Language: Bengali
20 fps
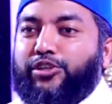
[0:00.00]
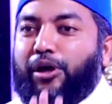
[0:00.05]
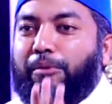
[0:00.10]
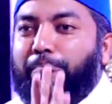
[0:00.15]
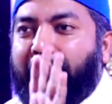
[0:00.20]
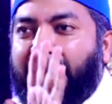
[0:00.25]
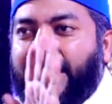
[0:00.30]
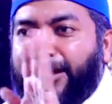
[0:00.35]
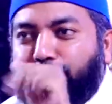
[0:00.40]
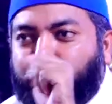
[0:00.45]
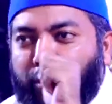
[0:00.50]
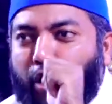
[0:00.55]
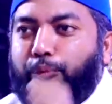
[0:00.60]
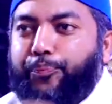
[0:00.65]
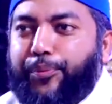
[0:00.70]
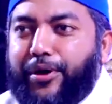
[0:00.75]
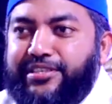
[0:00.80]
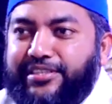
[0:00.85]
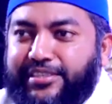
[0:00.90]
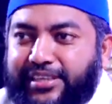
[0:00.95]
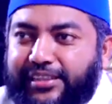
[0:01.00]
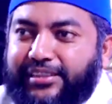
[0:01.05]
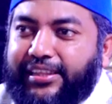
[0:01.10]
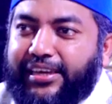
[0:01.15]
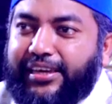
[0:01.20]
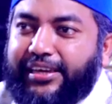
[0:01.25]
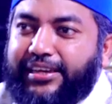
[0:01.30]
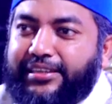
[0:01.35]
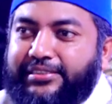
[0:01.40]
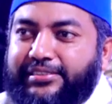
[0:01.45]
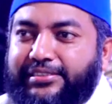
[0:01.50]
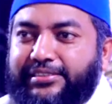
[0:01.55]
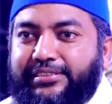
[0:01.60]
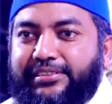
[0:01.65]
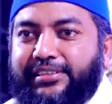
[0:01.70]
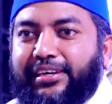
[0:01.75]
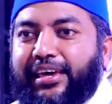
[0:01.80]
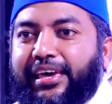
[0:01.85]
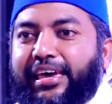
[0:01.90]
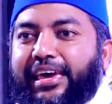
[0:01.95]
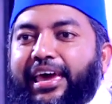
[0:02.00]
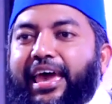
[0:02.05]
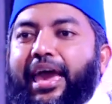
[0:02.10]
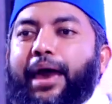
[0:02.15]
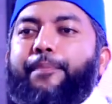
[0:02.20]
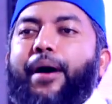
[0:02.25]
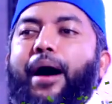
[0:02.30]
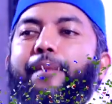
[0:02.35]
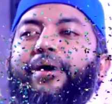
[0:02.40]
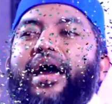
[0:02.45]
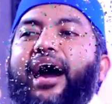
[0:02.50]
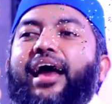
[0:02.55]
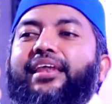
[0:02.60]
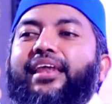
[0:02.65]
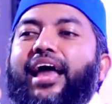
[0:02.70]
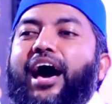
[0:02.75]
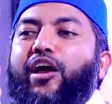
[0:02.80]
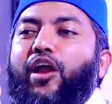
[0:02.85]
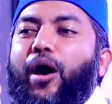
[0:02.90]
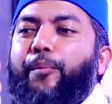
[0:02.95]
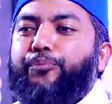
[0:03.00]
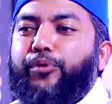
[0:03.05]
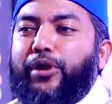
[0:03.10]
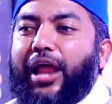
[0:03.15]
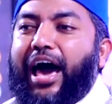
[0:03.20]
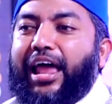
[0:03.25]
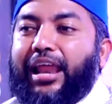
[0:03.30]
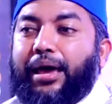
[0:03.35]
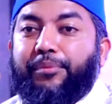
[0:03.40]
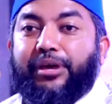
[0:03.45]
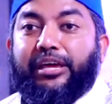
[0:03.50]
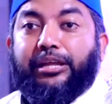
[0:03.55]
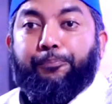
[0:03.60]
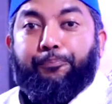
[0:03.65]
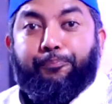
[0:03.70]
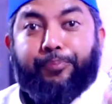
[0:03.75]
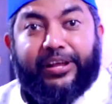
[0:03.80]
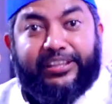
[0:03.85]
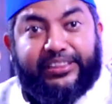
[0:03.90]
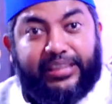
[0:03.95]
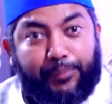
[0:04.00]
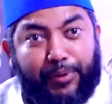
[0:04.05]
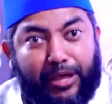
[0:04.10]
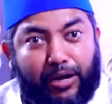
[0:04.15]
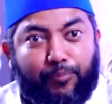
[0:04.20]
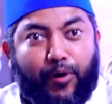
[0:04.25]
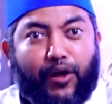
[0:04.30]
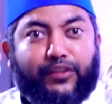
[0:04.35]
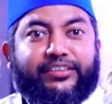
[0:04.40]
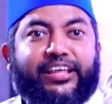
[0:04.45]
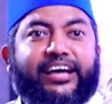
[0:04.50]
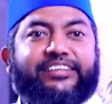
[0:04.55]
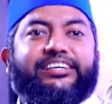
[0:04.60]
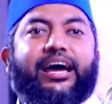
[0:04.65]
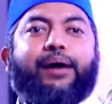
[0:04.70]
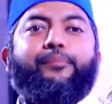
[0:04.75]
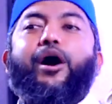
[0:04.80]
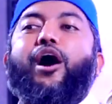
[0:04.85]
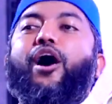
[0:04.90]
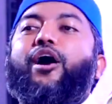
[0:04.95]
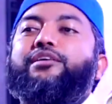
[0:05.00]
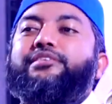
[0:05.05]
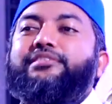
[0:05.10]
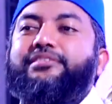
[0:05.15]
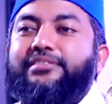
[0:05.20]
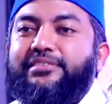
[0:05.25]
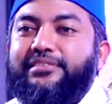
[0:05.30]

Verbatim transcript: সম্মানিত উপস্থিতি এভাবে আল্লাহ রব্বুল আলমিন পৃথিবীর মধ্যে যেমন